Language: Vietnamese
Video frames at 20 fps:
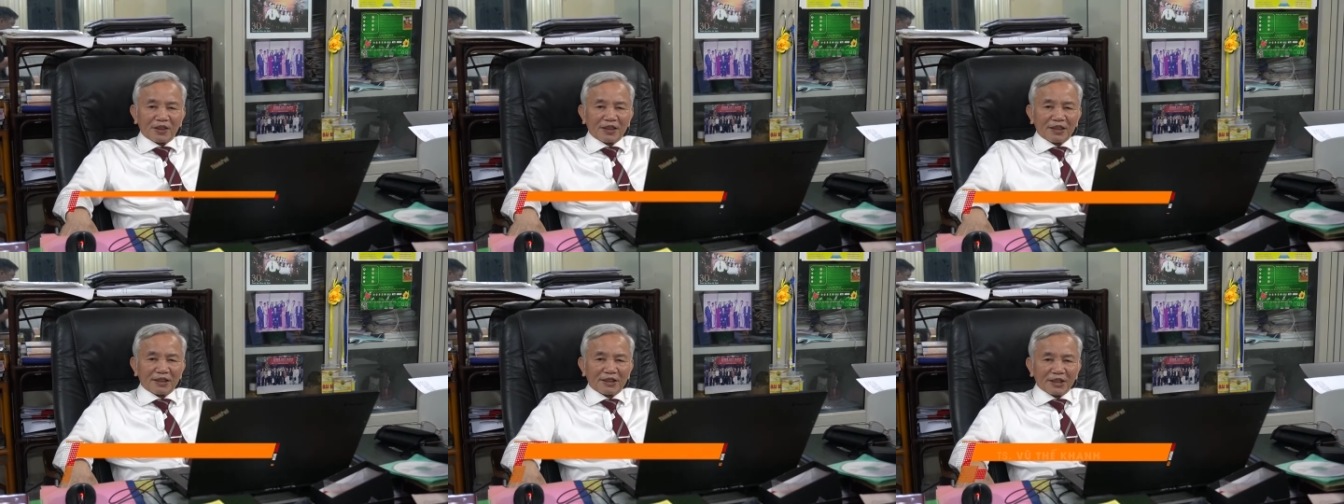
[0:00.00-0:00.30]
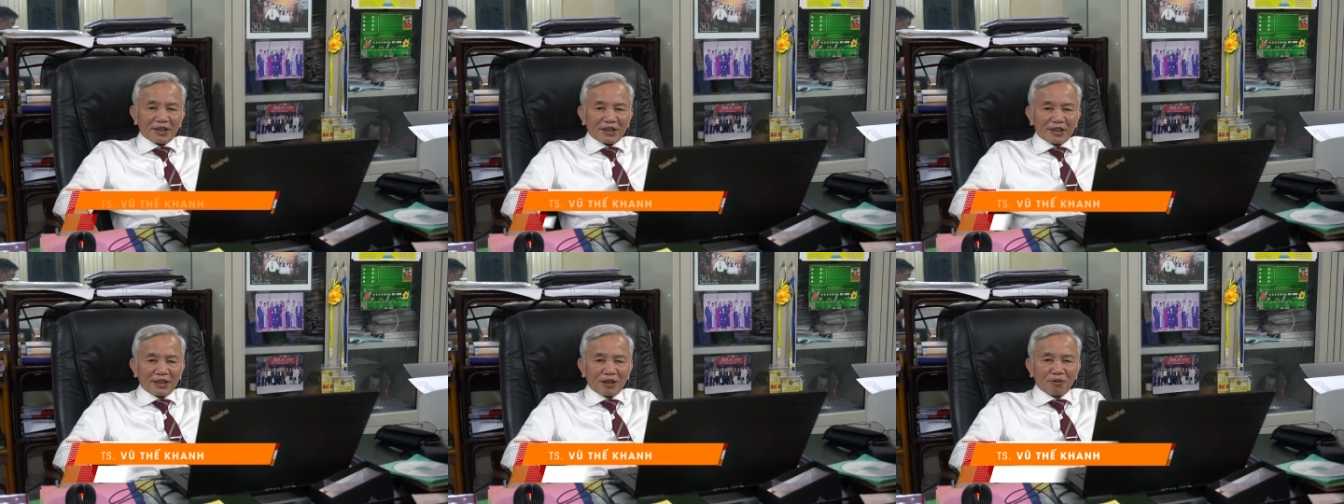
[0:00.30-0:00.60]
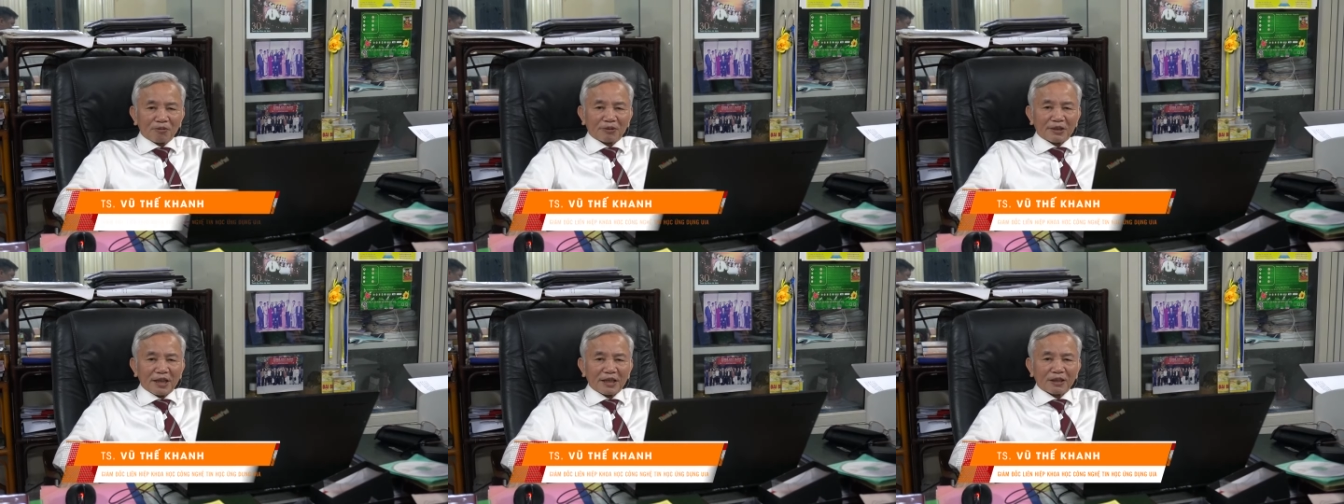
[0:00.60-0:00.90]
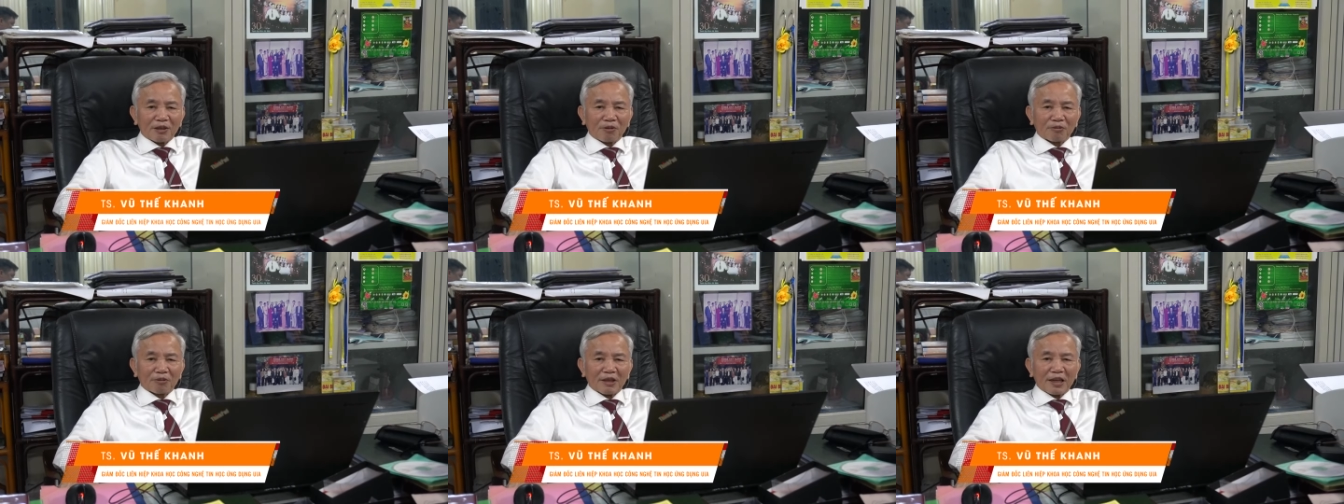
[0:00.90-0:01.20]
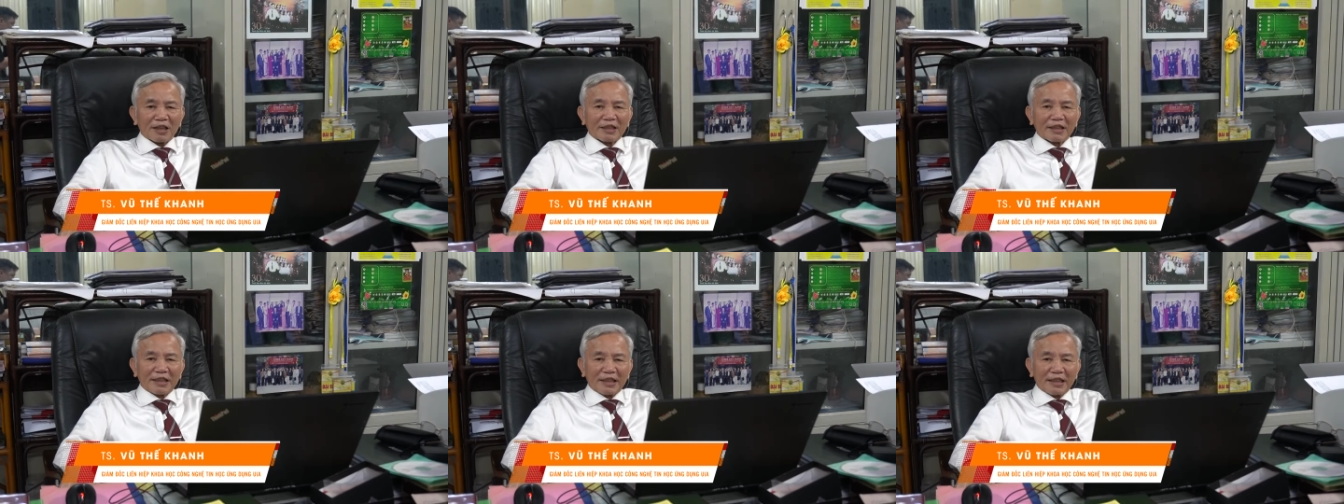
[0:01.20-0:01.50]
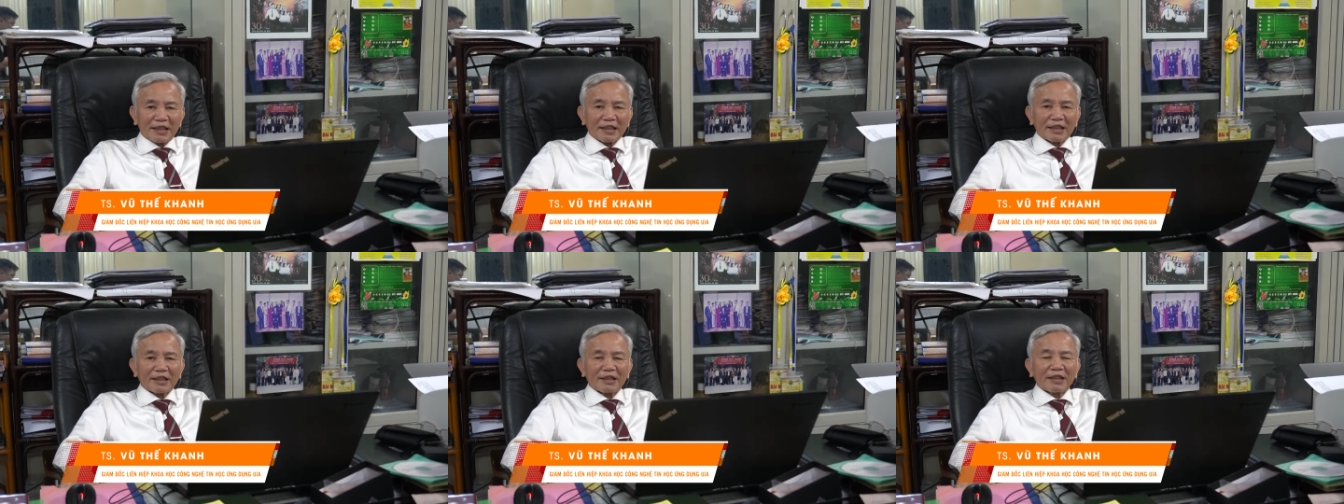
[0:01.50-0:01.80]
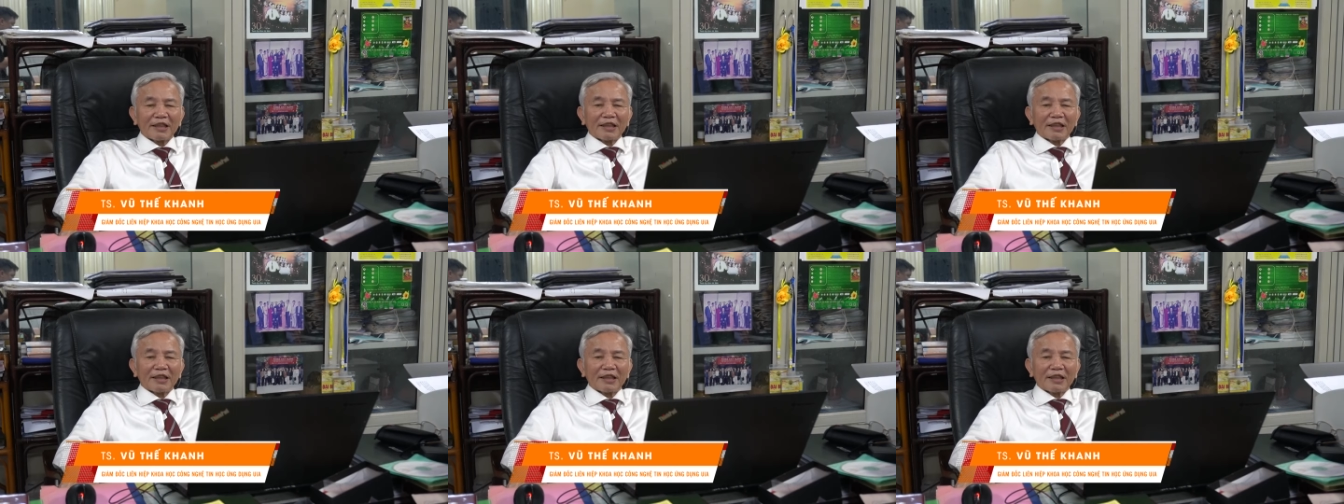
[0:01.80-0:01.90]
nên trước khi ông chết ông đã nghĩ